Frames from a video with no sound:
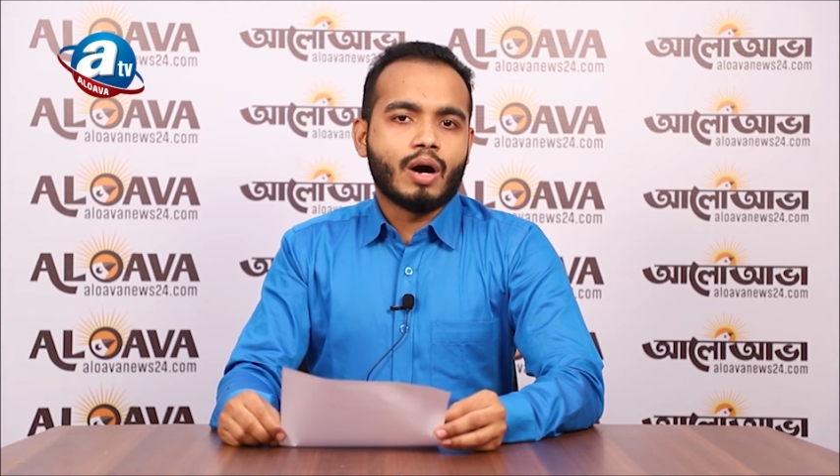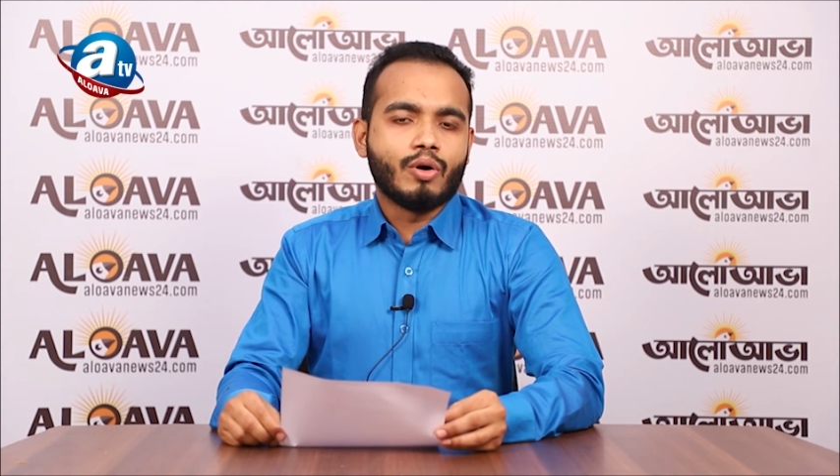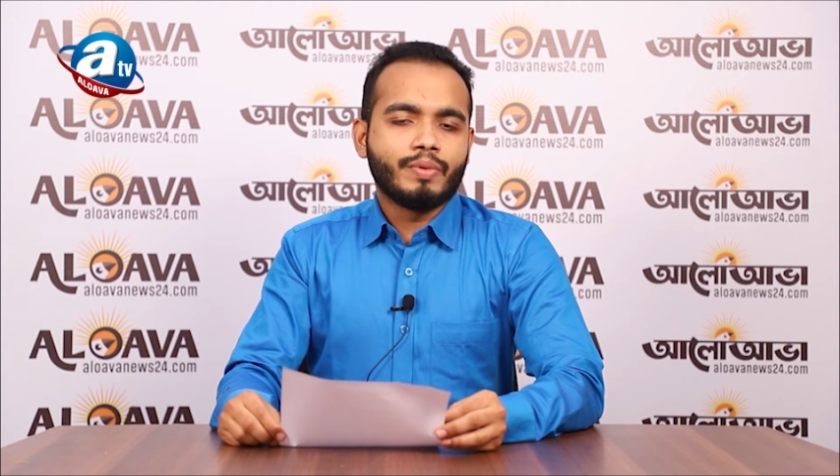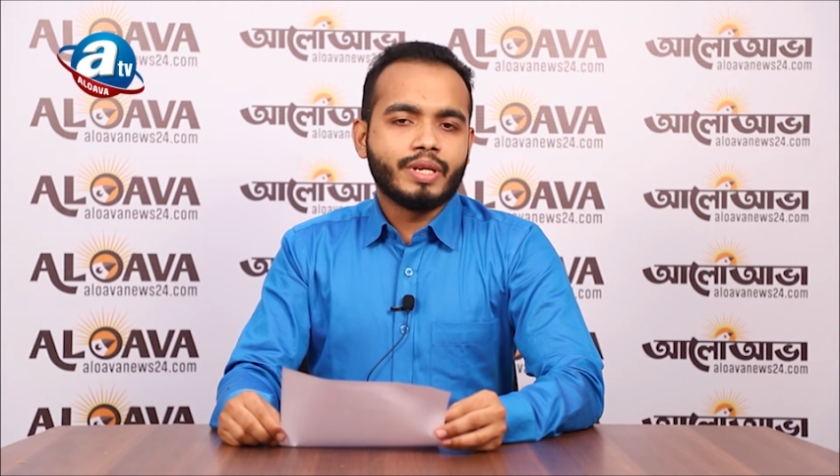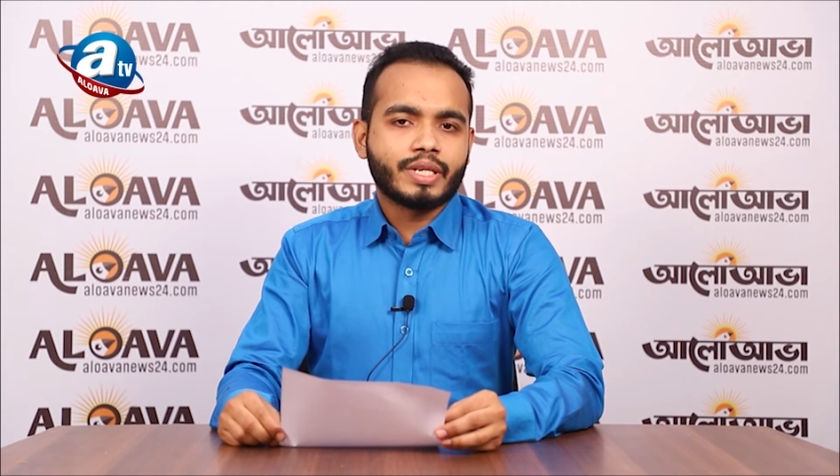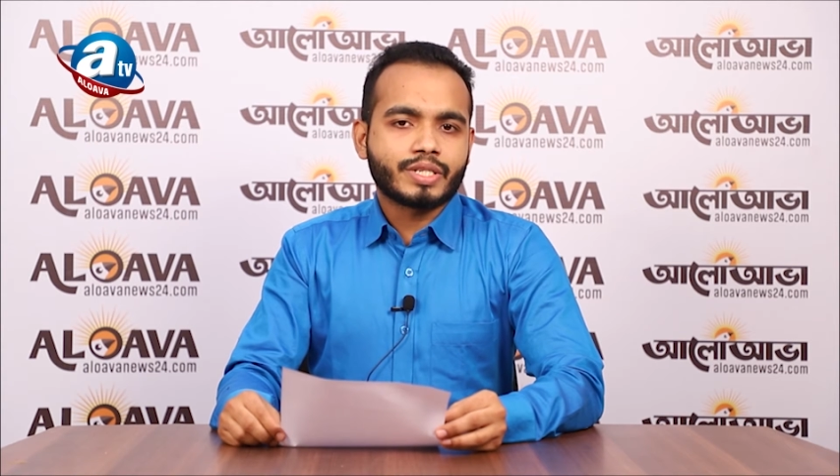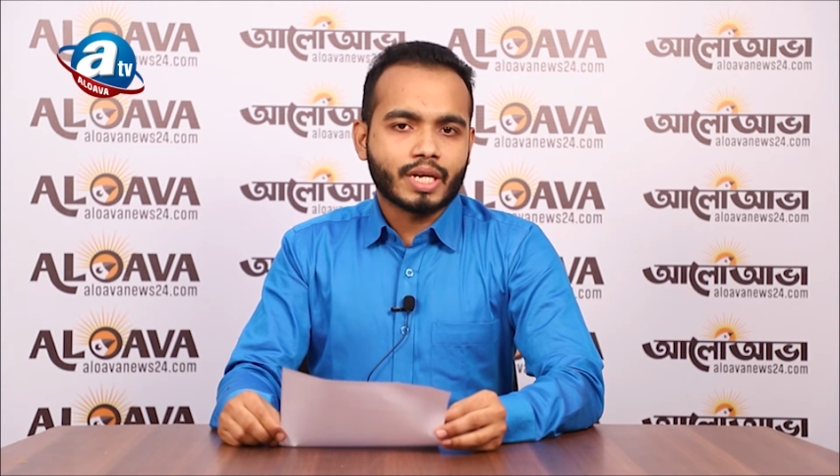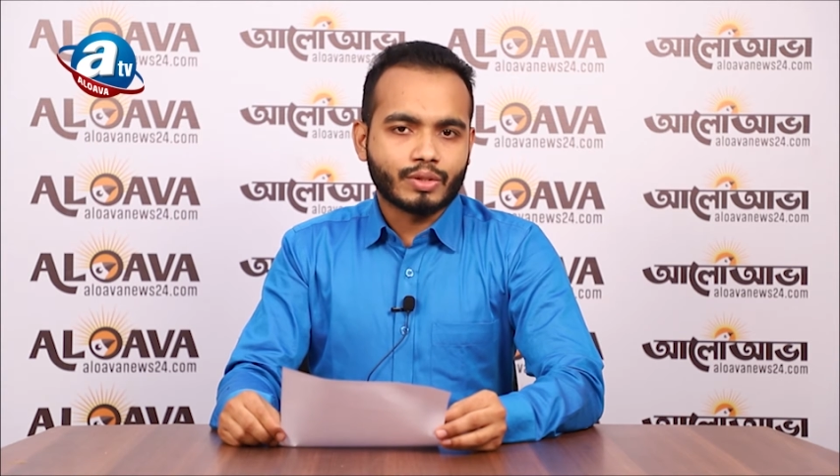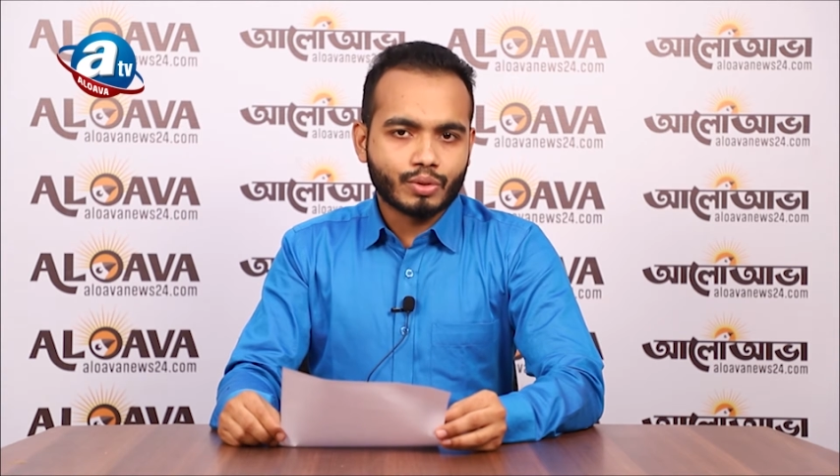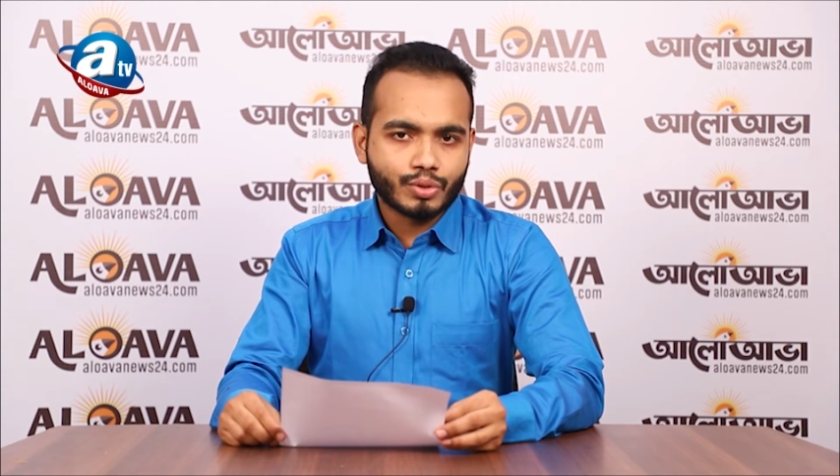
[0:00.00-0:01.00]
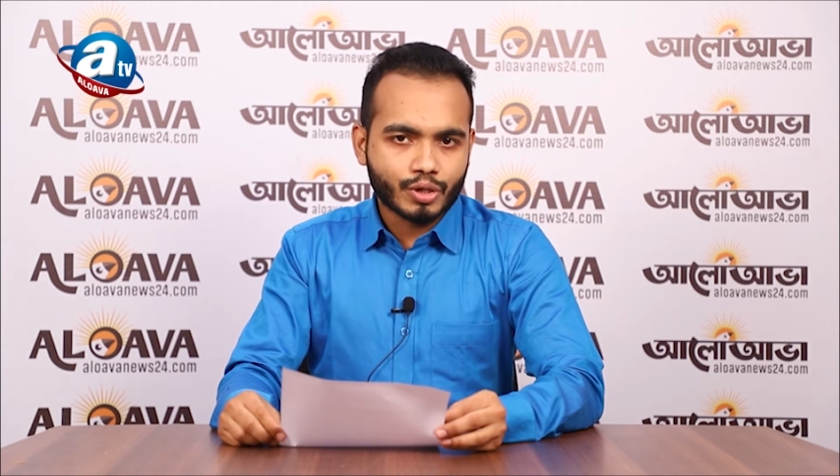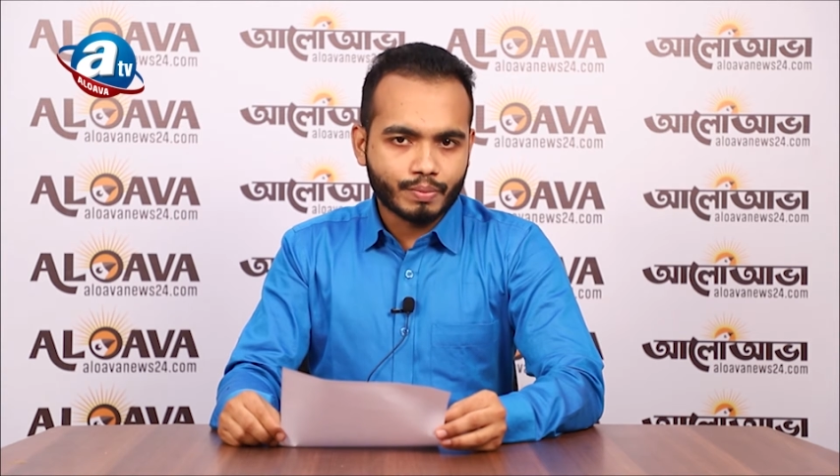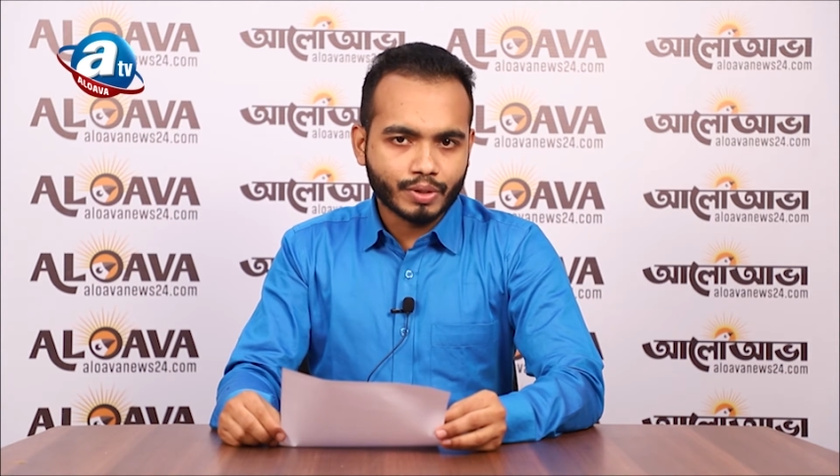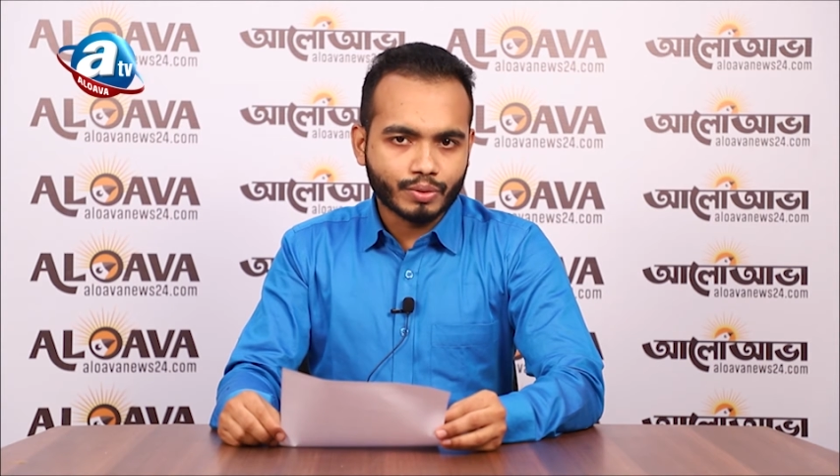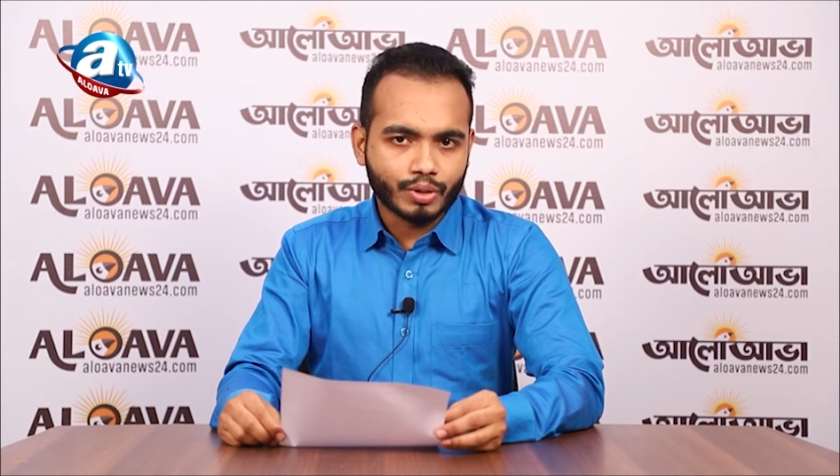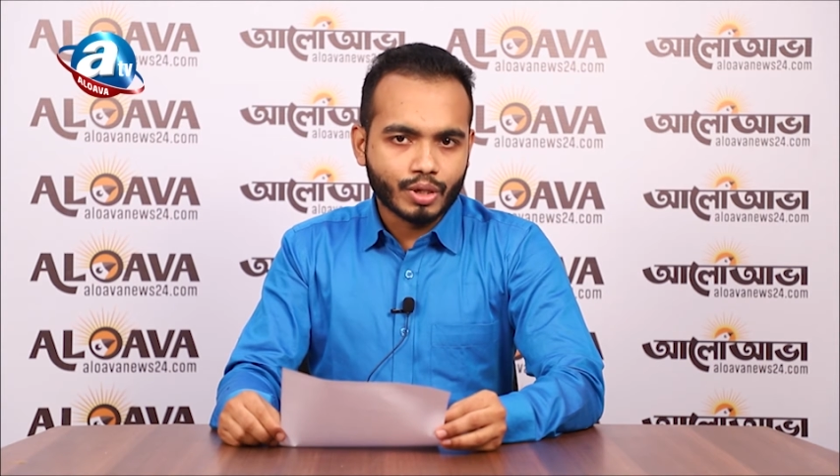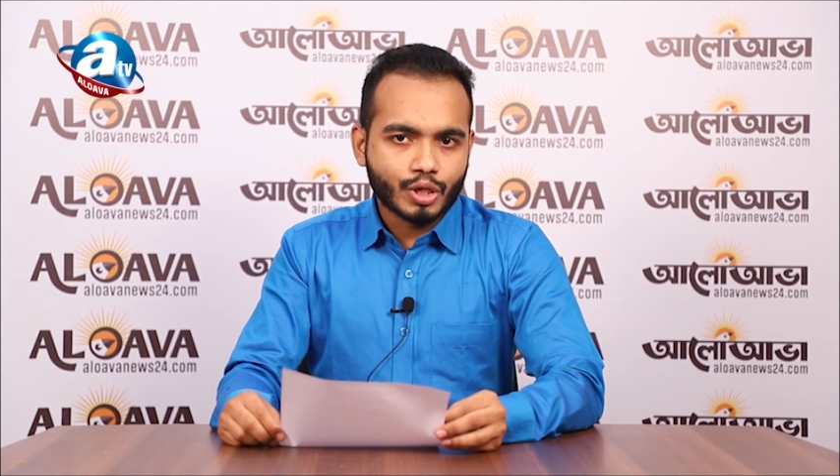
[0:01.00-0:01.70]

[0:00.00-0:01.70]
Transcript: আওয়ামী লীগের সাধারণ সম্পাদক